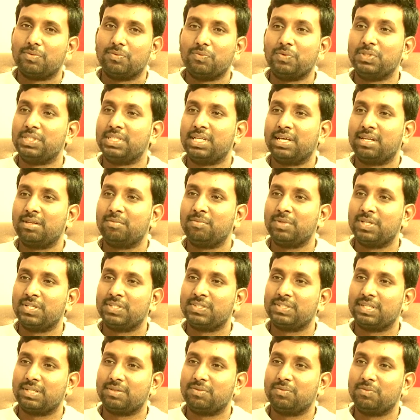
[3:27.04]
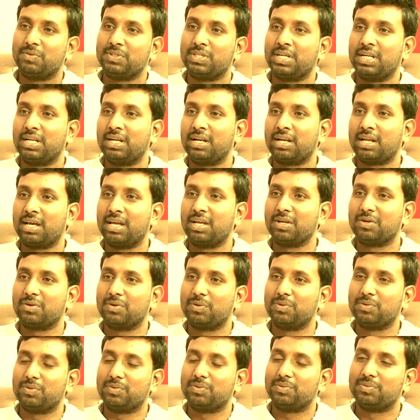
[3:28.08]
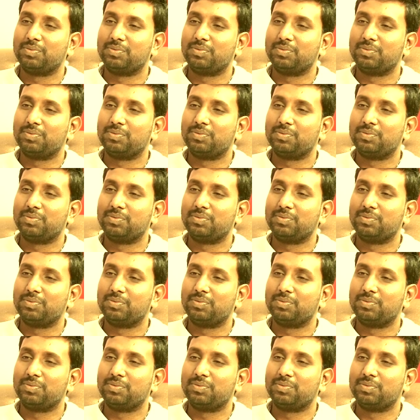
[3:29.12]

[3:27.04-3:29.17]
విజనరీ మినిస్టర్ విజనరీ నాయకుడు